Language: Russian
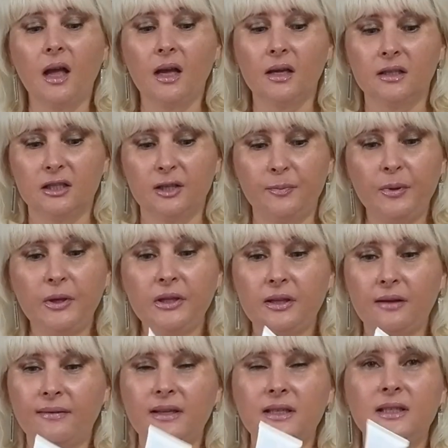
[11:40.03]
Теперь
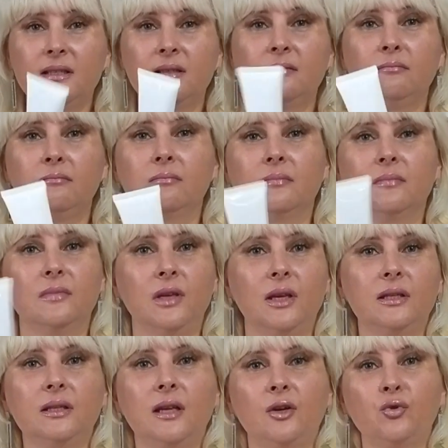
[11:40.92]
давайте
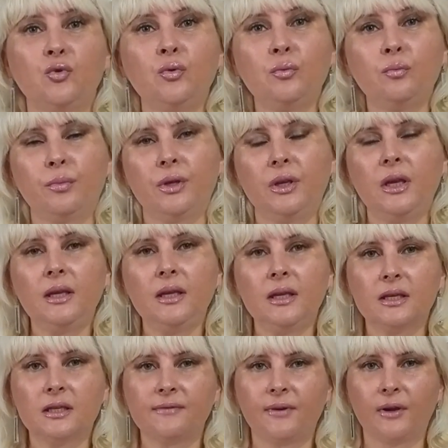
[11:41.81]
я скажу
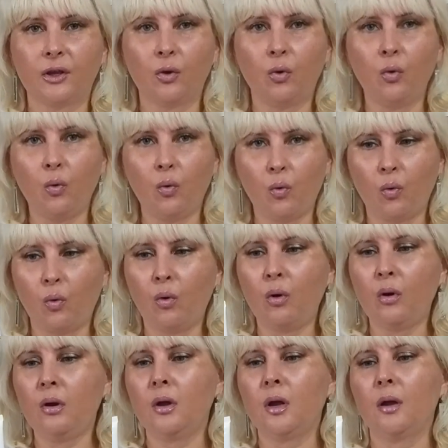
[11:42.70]
мнение свое
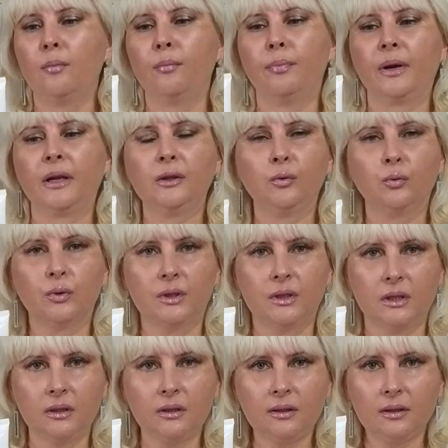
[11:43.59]
о
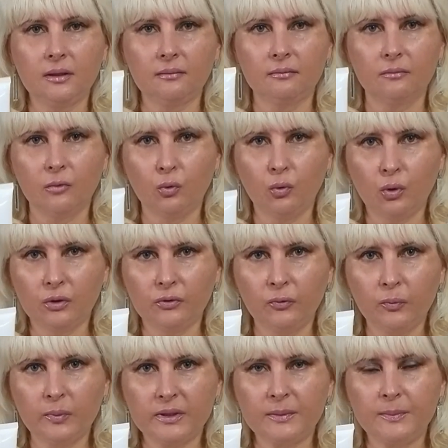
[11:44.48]
продукте
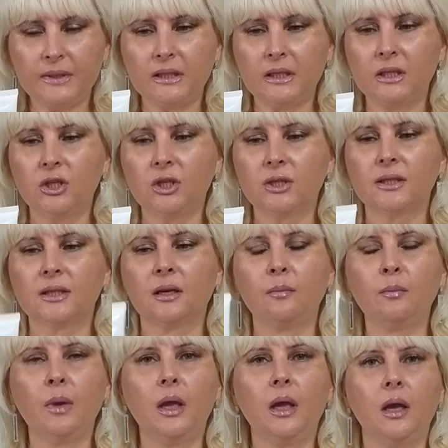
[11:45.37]
уходовом
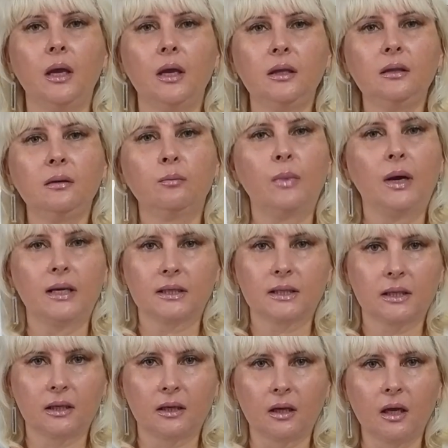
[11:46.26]
косметическом. Это
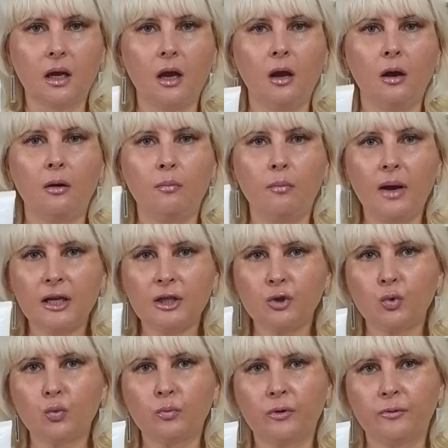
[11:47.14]
маски.
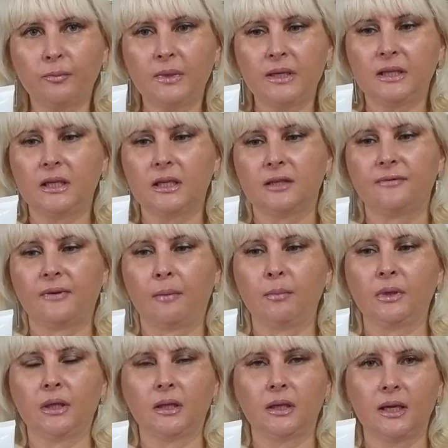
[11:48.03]
Маску мы вместе с
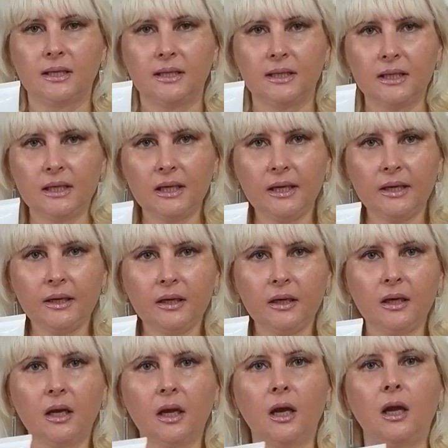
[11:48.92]
вами наносили,
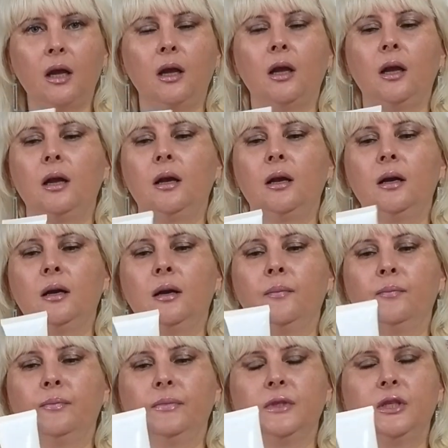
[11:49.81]

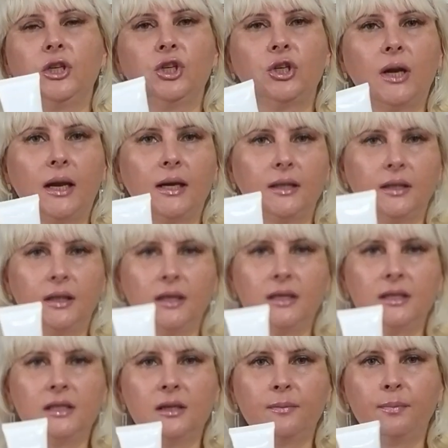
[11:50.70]
а, держали на
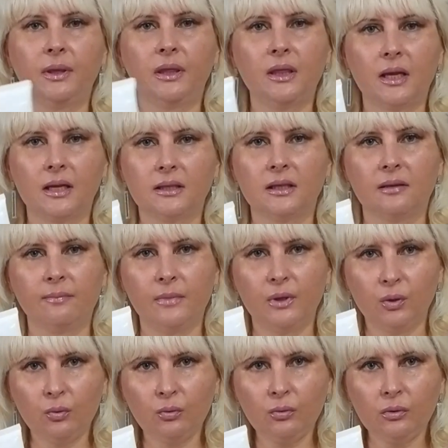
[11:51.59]
лице 15
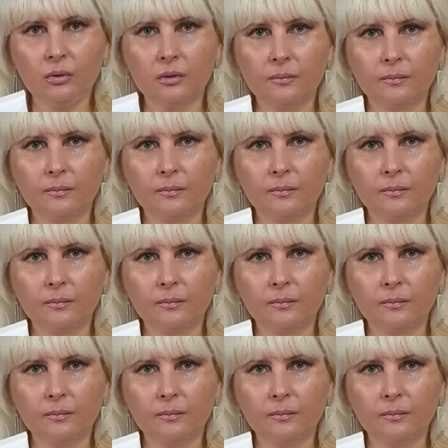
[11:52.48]
минут.